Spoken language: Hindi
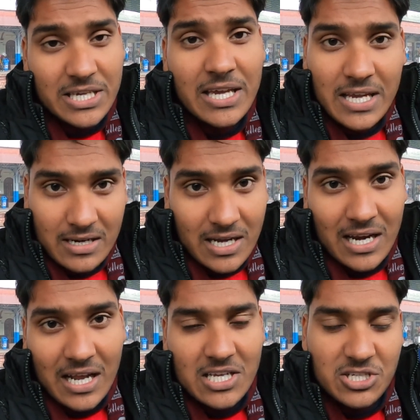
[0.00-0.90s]
की
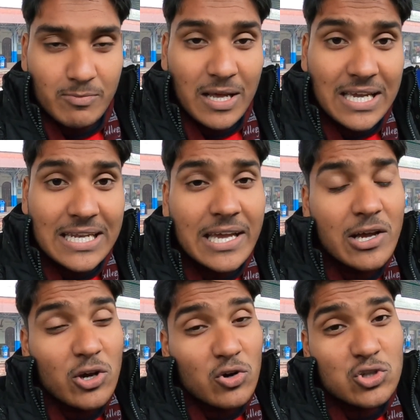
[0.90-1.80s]
कालका है शिमला के लिए
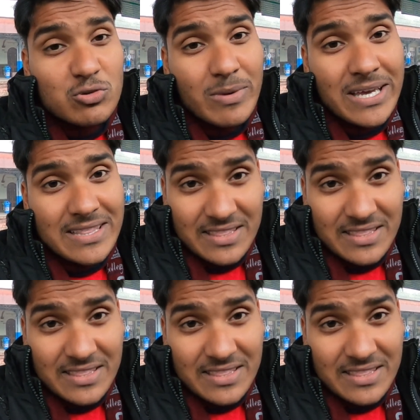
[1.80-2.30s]
उसमें